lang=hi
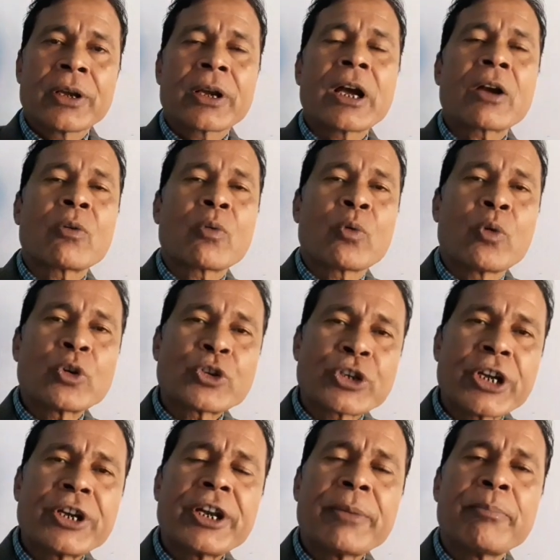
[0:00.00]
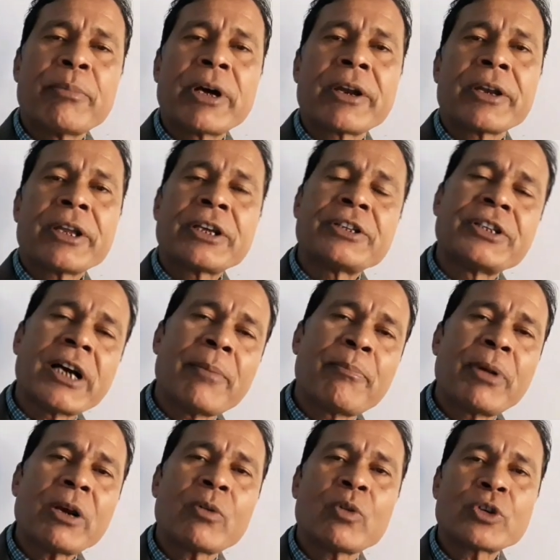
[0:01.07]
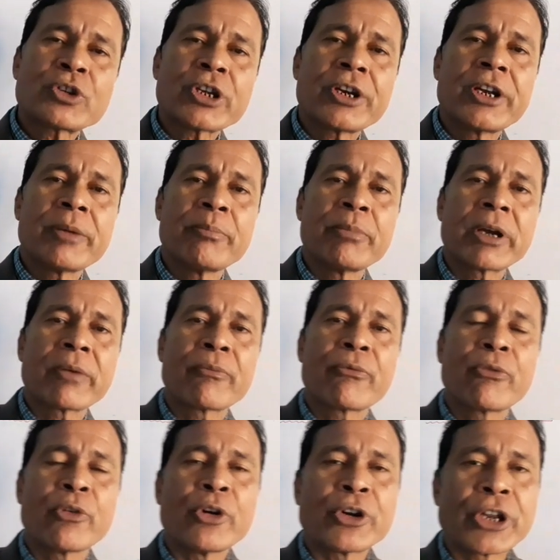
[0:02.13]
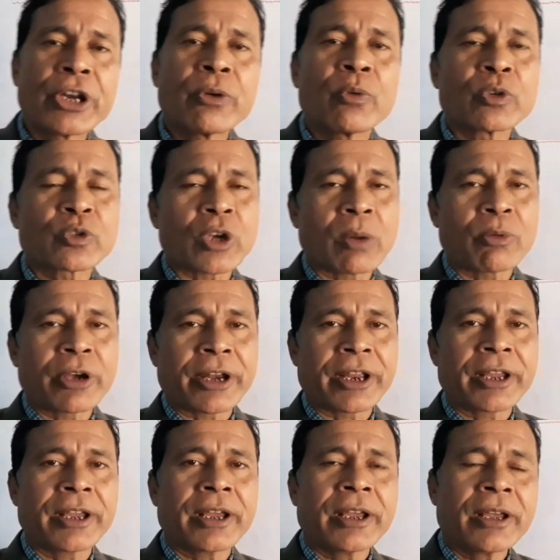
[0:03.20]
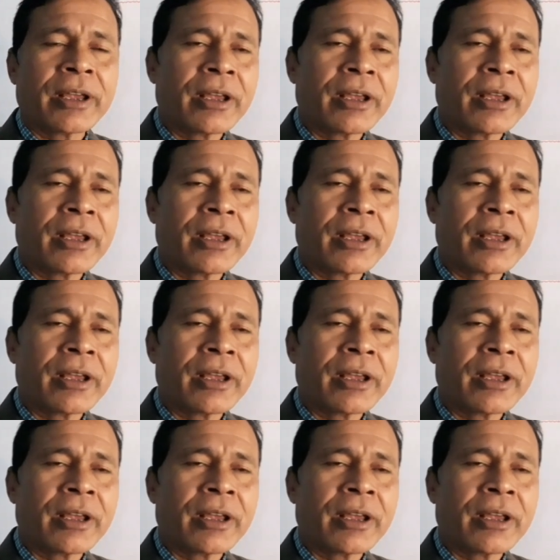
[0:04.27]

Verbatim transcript: का क्वेश्चन नंबर एग्जाम्पल क्वेश्चन नंबर 14 को सॉल्व करेंगे